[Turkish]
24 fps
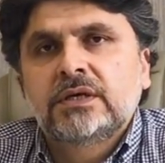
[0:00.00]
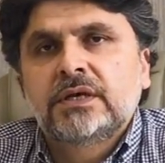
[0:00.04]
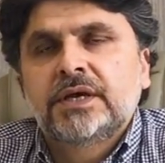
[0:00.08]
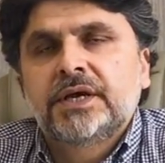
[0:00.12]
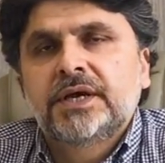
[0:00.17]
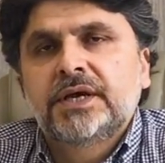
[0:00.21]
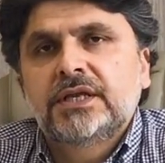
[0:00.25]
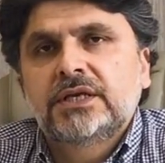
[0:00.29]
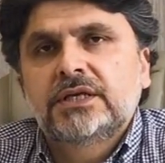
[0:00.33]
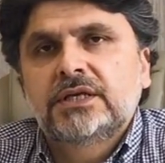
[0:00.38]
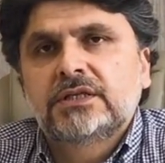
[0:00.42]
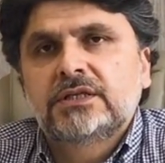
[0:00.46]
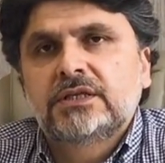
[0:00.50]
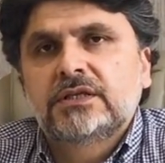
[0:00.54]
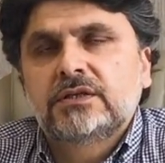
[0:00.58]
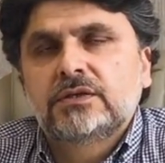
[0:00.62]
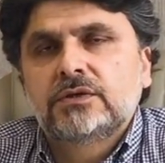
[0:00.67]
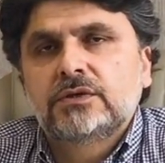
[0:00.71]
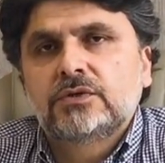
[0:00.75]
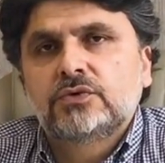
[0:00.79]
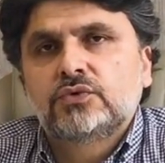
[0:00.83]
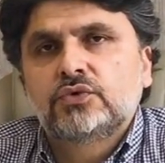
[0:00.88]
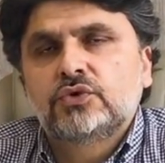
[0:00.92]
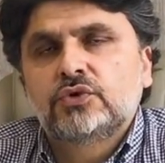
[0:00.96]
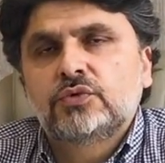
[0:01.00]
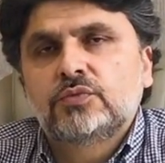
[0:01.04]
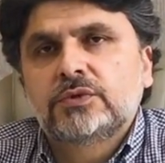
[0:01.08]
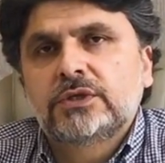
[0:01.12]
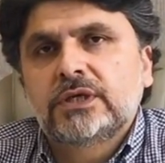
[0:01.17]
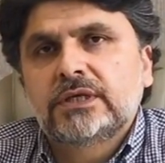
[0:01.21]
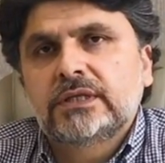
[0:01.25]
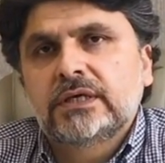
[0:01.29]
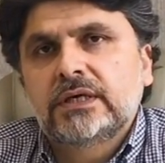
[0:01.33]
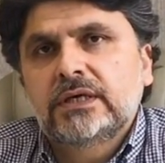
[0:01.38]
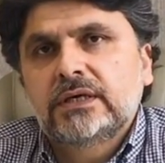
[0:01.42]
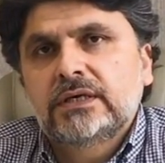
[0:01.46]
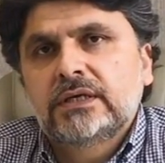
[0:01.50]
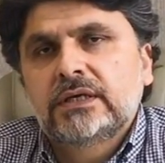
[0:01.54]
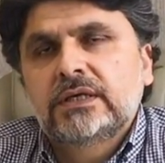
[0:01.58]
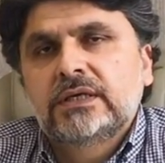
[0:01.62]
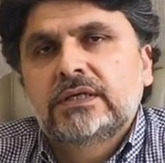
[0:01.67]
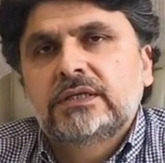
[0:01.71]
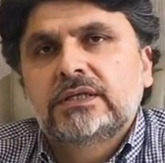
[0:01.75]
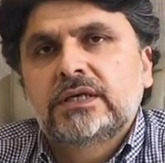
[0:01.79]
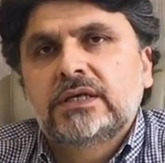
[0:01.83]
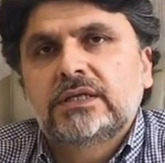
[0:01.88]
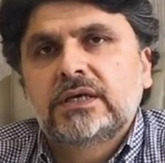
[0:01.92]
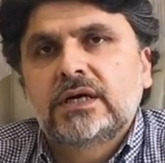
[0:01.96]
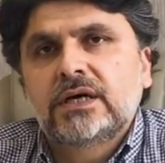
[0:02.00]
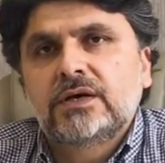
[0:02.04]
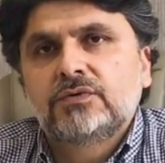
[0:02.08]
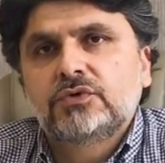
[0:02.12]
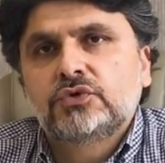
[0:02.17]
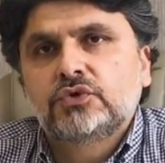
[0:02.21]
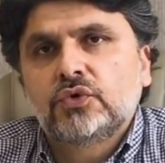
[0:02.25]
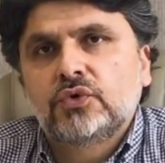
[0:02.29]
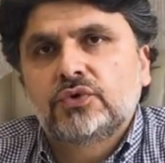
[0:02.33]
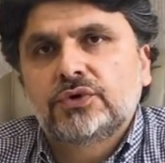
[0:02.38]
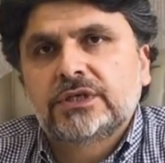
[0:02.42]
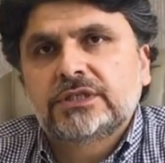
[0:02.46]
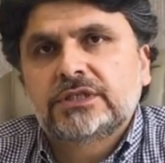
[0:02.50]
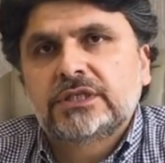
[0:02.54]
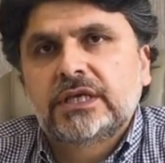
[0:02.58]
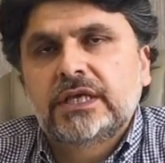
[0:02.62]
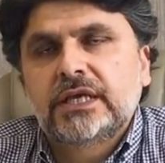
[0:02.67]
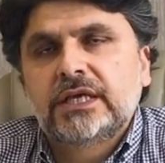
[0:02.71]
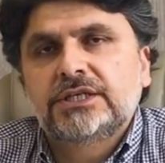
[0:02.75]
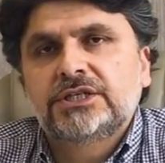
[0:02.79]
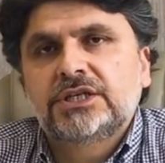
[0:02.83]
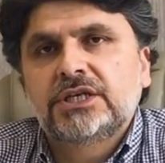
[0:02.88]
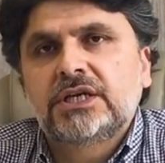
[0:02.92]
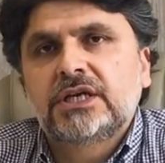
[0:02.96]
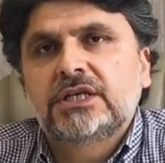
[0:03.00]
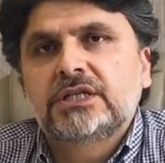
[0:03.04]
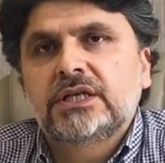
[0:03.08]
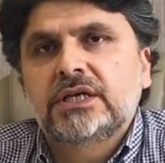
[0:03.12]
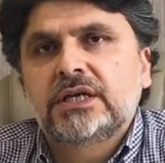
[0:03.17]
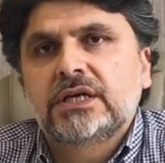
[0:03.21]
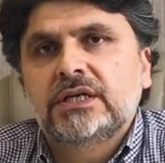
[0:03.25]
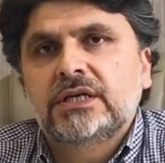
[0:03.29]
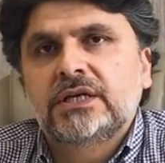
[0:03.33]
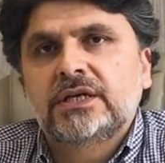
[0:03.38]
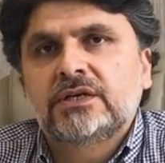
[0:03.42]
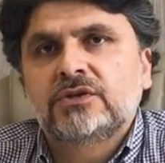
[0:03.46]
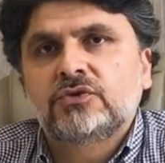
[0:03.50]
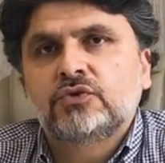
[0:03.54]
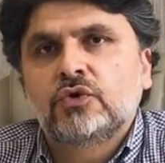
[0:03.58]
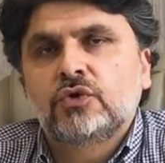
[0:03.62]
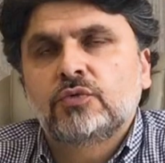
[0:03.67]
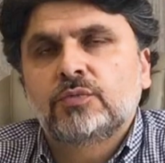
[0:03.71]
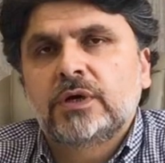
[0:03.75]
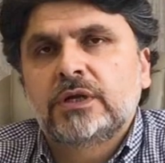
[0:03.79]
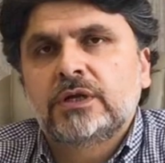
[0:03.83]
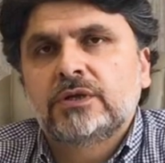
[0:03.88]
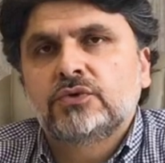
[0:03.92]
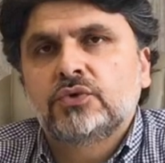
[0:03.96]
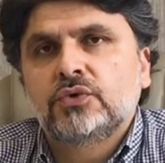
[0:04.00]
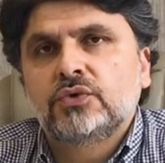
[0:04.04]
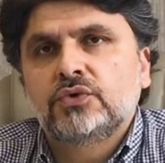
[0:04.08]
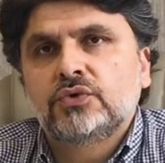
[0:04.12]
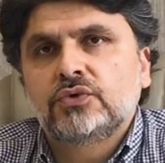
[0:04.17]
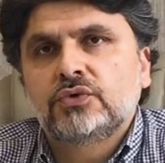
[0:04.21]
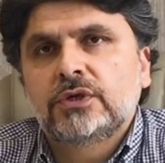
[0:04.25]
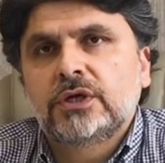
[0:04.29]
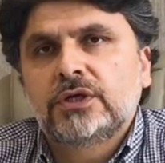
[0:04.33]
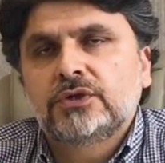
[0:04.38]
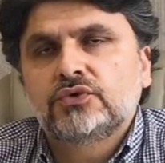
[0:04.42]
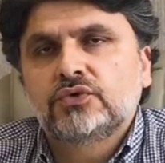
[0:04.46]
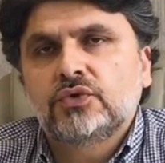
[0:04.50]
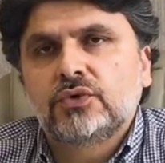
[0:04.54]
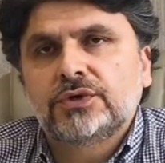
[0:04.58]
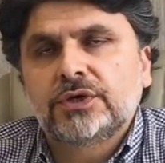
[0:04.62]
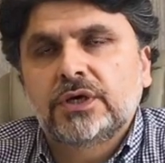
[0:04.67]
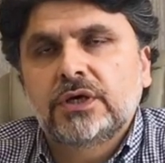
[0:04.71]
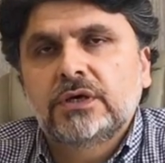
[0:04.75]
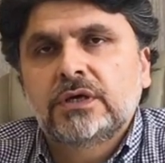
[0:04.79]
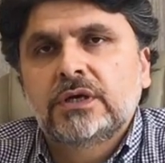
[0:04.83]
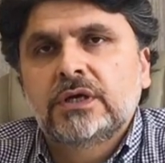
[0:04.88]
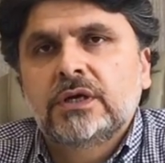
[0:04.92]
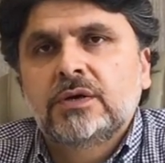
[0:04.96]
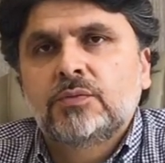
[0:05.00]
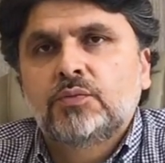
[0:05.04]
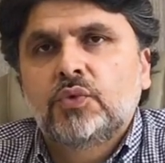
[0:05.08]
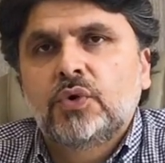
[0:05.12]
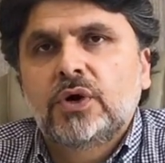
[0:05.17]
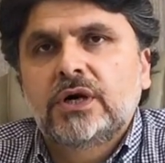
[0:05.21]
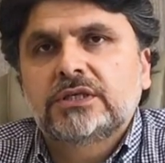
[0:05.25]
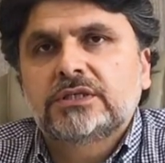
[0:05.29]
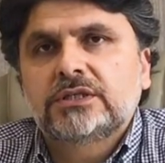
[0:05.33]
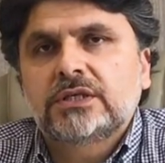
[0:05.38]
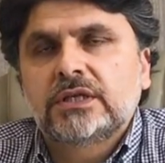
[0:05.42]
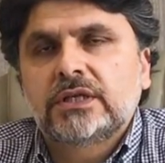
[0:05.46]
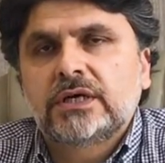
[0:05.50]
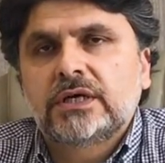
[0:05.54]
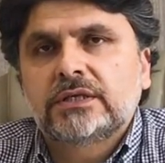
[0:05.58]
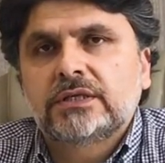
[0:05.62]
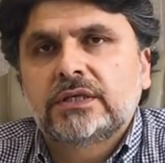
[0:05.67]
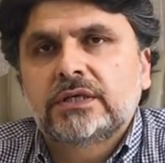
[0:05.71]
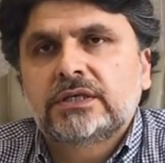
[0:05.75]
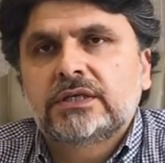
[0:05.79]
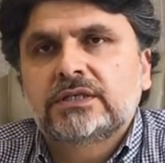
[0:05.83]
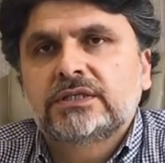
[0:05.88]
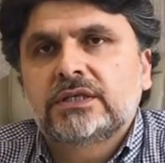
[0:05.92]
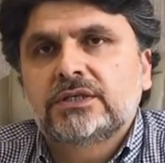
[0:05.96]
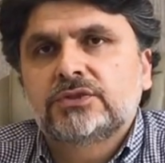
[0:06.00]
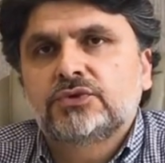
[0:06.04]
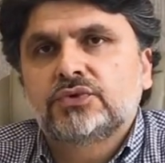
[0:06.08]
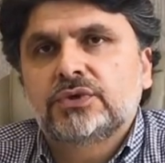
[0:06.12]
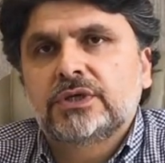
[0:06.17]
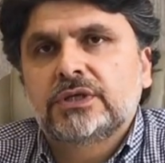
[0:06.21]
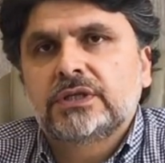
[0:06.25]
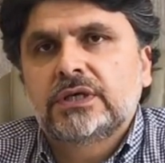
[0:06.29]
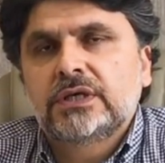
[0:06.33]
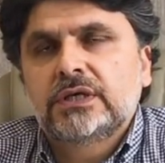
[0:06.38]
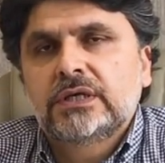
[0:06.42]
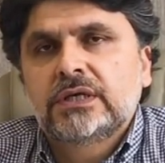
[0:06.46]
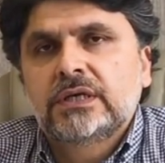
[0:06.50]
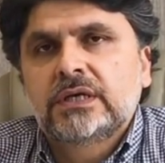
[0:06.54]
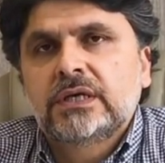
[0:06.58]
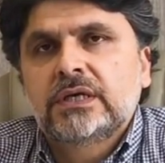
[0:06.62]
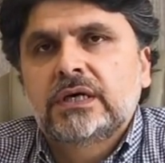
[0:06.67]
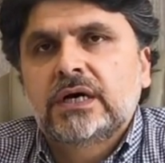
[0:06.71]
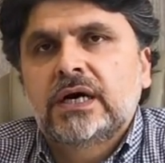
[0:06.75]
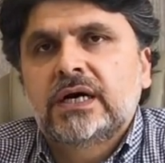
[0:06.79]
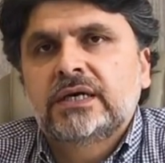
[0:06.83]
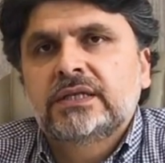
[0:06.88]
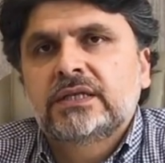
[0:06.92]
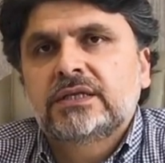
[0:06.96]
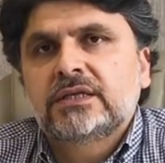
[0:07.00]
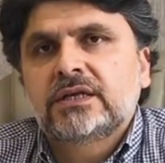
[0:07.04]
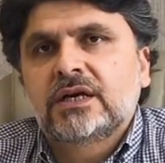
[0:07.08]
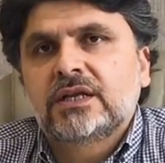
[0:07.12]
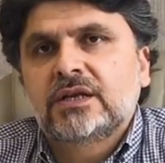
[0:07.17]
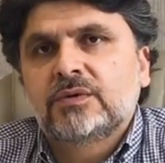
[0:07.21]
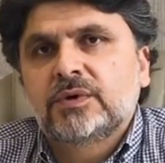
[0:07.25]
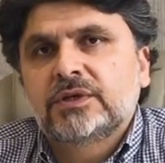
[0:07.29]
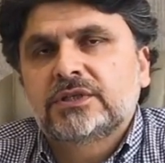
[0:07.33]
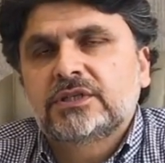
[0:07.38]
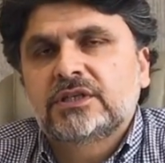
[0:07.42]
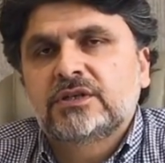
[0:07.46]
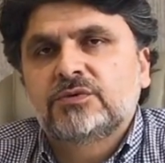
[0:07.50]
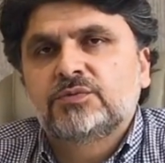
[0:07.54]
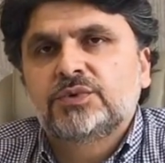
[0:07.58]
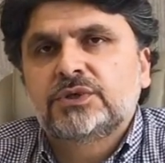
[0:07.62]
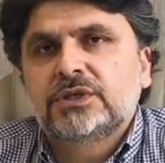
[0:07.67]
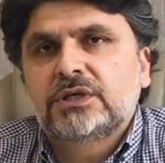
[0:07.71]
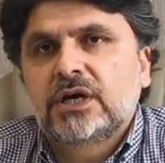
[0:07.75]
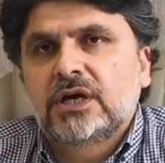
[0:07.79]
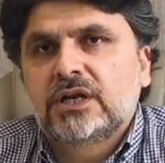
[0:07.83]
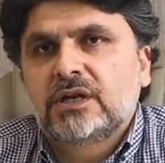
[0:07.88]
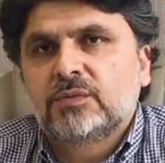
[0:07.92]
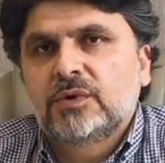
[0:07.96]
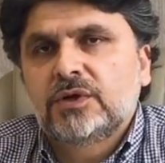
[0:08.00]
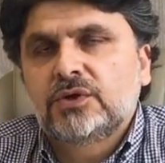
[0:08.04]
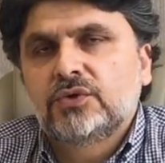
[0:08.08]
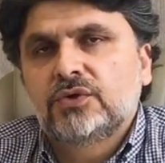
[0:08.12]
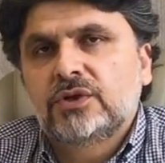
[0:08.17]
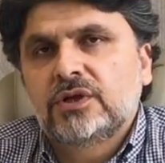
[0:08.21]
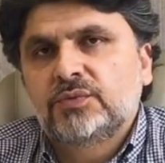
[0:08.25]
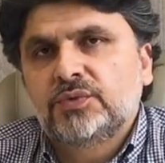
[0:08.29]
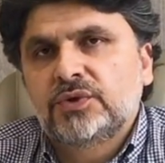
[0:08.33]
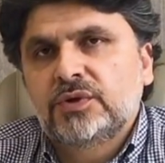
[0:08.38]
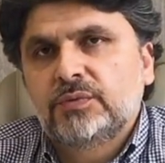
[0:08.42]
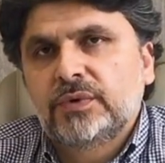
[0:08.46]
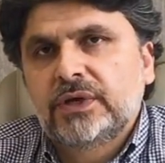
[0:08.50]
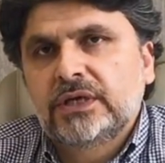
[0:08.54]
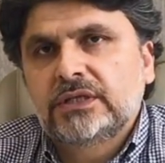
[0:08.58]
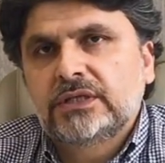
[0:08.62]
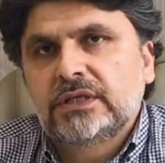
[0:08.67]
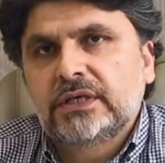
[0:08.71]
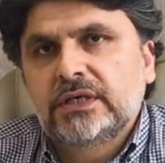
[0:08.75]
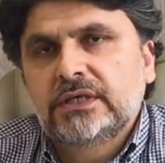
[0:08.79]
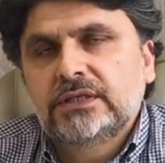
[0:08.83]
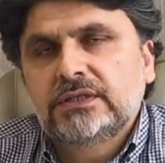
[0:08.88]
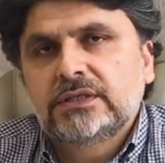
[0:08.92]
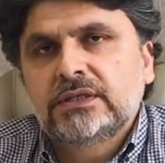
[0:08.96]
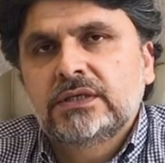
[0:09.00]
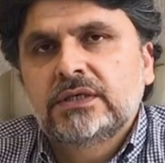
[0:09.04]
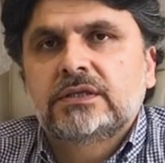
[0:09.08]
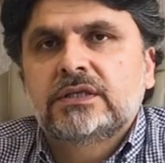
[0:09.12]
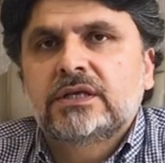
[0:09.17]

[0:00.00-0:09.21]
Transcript: Her iki e, durumda da tedavi sonrası HCG değerleri normale döndükten sonra bu hastalarda kısa sürede adet kanaması gibi bir kanama görebilmekteyiz.